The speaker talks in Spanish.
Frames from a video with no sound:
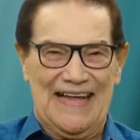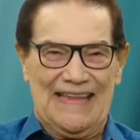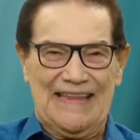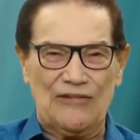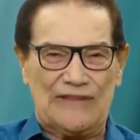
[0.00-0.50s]

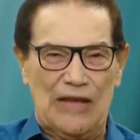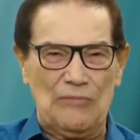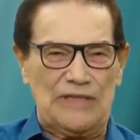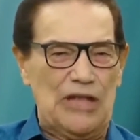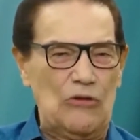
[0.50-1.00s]
No
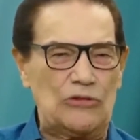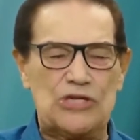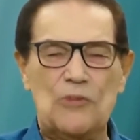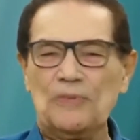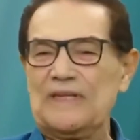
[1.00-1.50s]
tenemos ningún
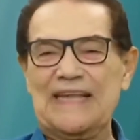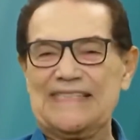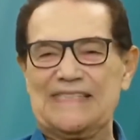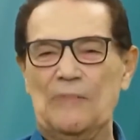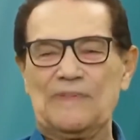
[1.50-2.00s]
tipo de
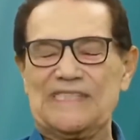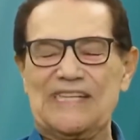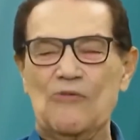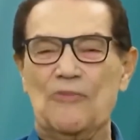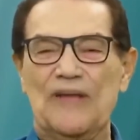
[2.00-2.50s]
decepción
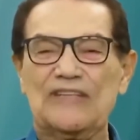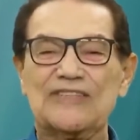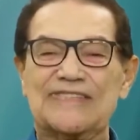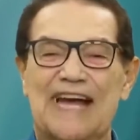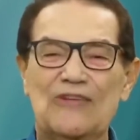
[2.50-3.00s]
porque no
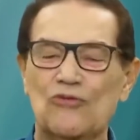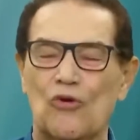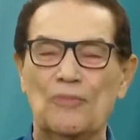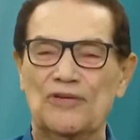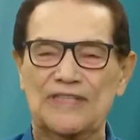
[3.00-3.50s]
salió
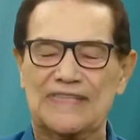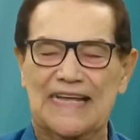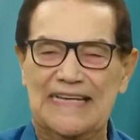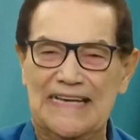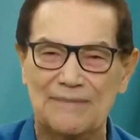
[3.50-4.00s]
como
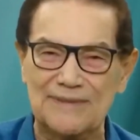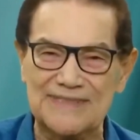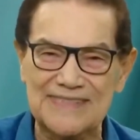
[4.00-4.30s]
queríamos.